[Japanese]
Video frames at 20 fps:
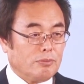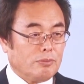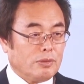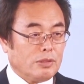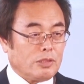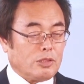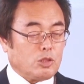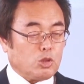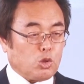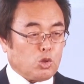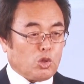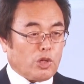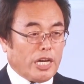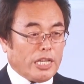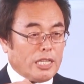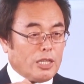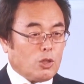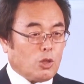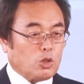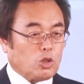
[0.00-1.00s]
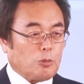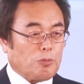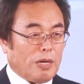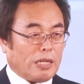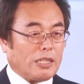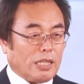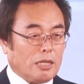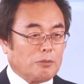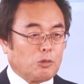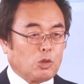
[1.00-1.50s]
都合がいいことば
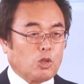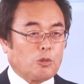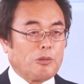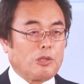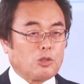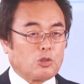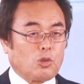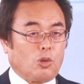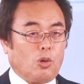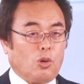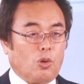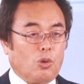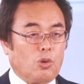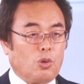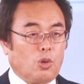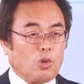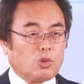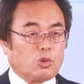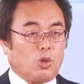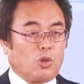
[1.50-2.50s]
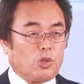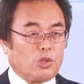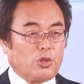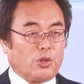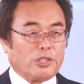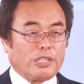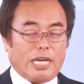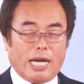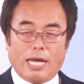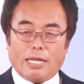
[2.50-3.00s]
かり求めるとロットのよう
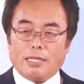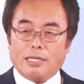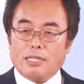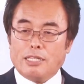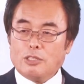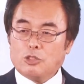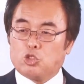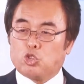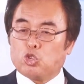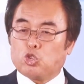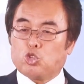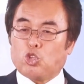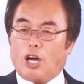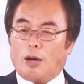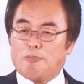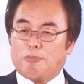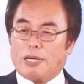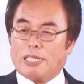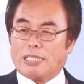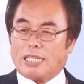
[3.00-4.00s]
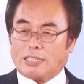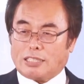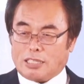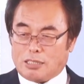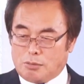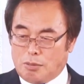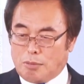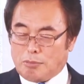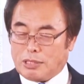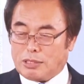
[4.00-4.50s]
に中途半端になってし
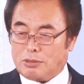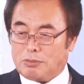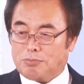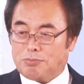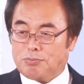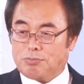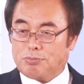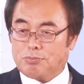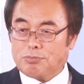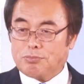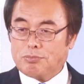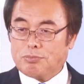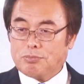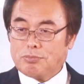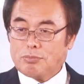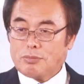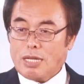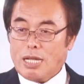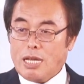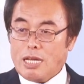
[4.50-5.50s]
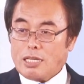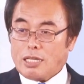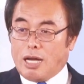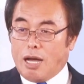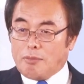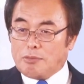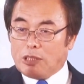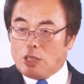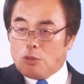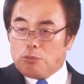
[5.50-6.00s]
まいます
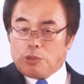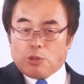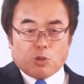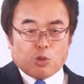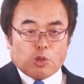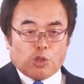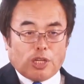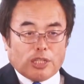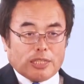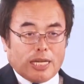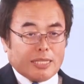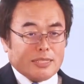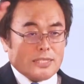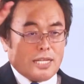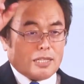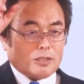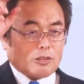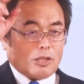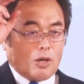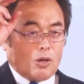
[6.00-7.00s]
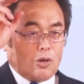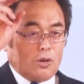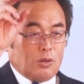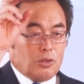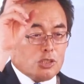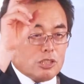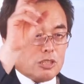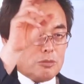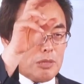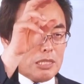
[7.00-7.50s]
神の御心が何であるかを
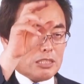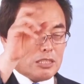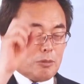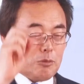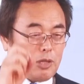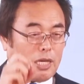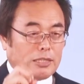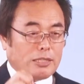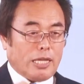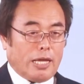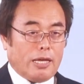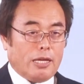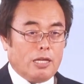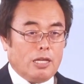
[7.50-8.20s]
示してもらって